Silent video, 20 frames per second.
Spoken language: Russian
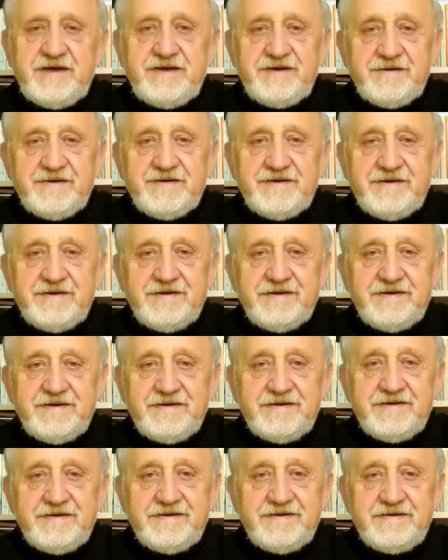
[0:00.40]

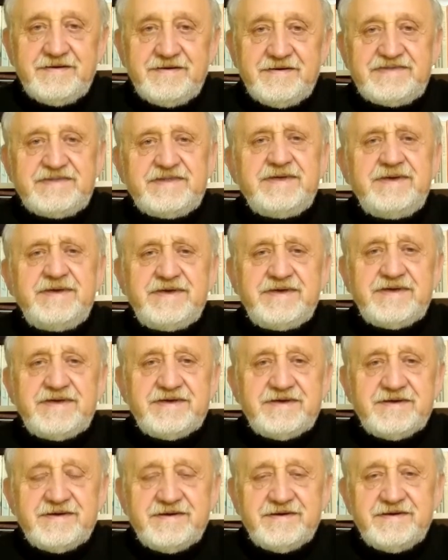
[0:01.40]
читаю
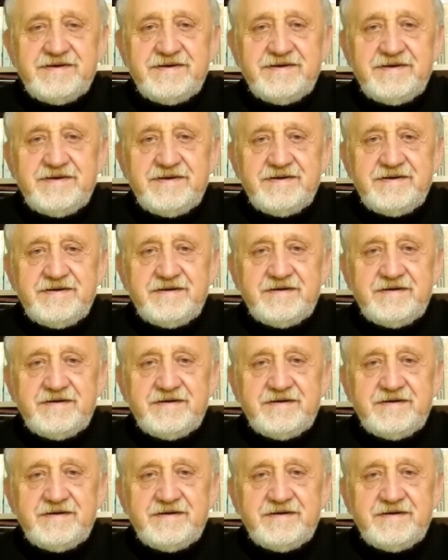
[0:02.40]
стихи